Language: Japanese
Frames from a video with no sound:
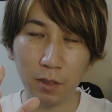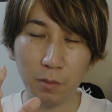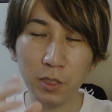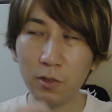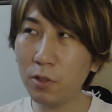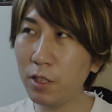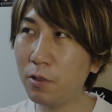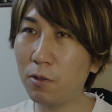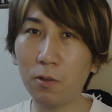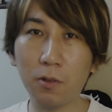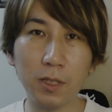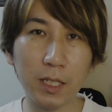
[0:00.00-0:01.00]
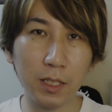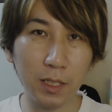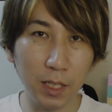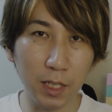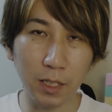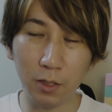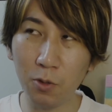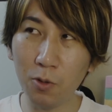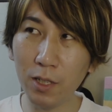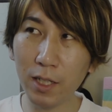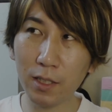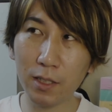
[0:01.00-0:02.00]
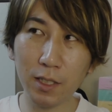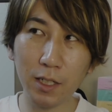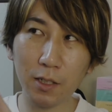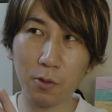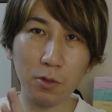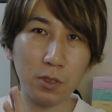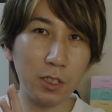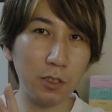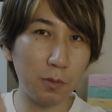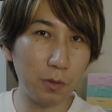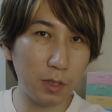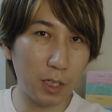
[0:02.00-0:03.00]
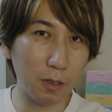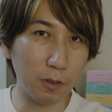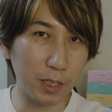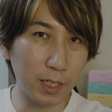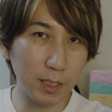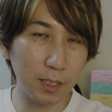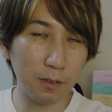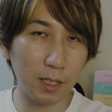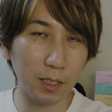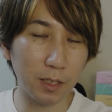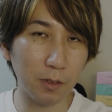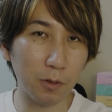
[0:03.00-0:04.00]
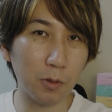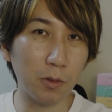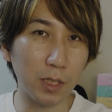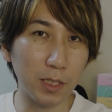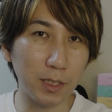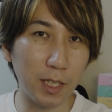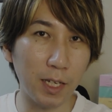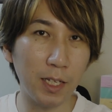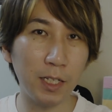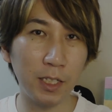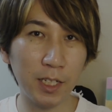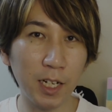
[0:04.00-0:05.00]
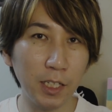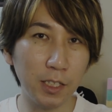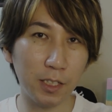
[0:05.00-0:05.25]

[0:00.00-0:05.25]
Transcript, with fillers: みそぎを行ってどうやったらこっちの文化を活かせるかっていうことをですね光